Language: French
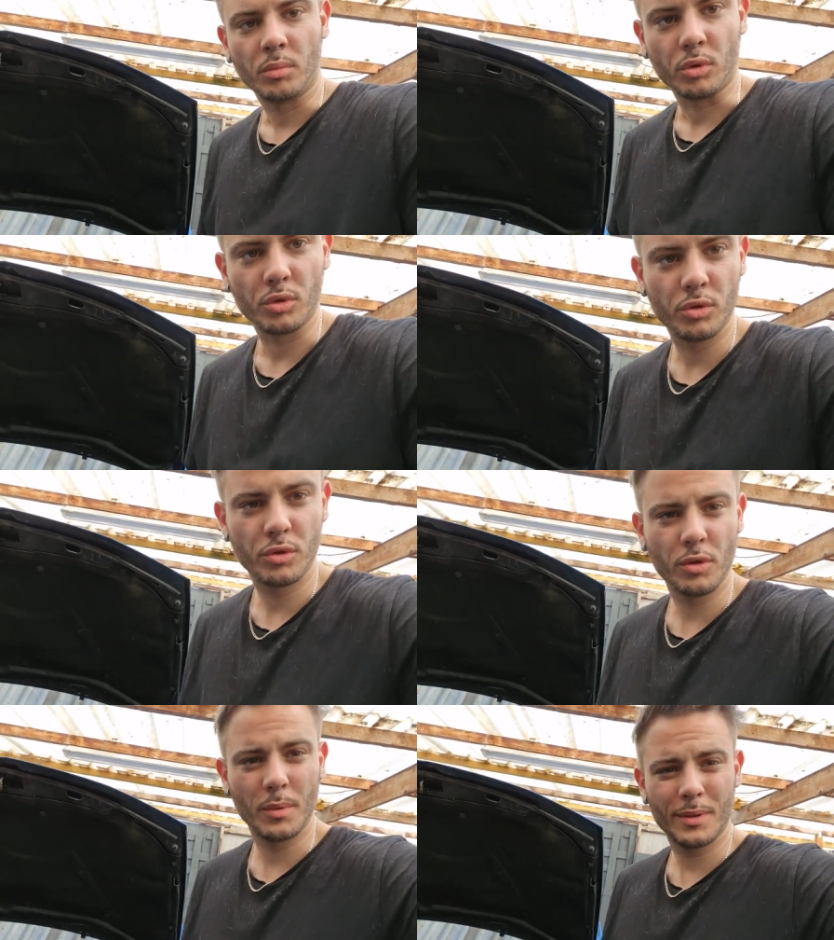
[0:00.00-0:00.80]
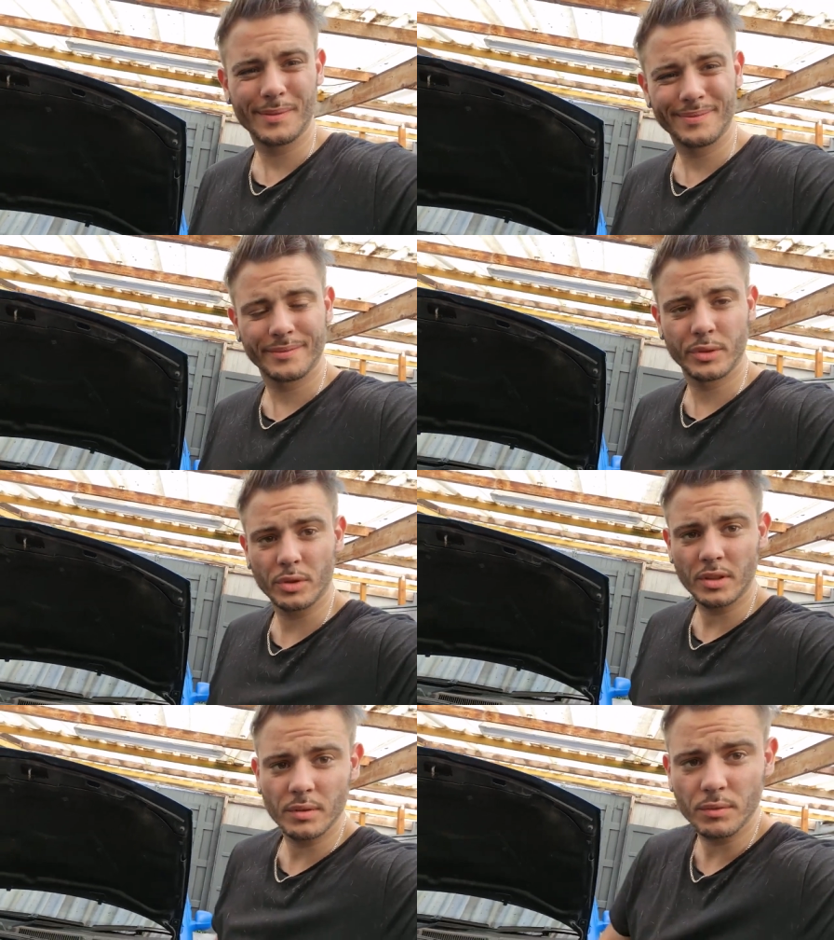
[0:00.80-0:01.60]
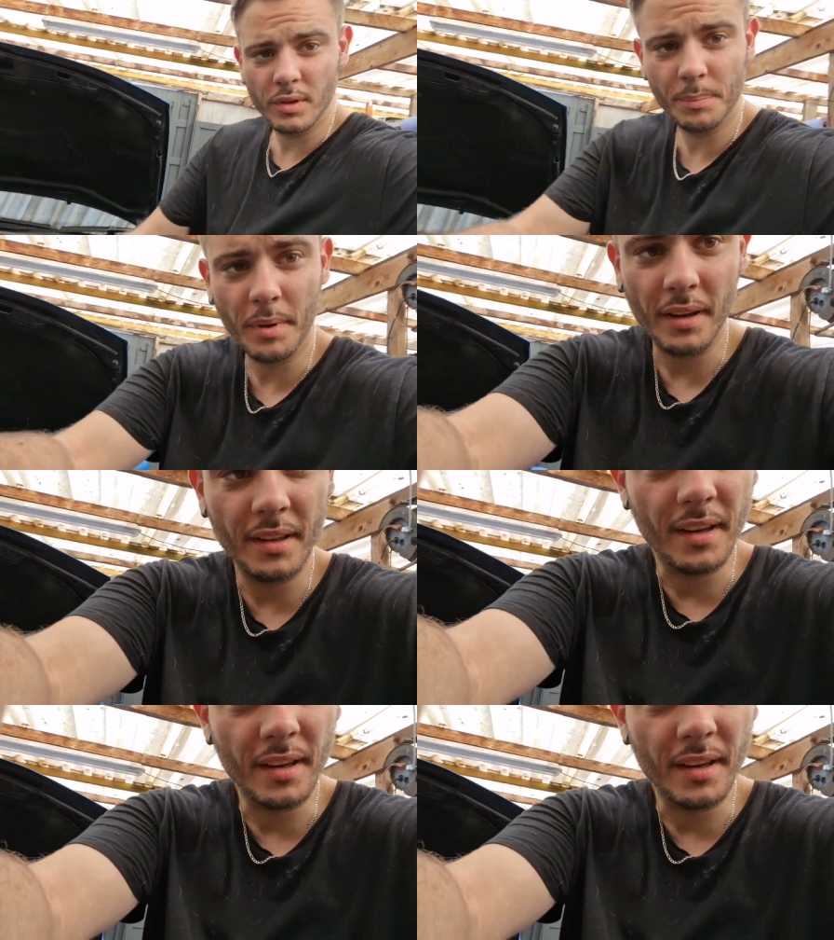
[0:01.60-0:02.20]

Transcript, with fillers: Bon, justement, ceux qui voulaient parler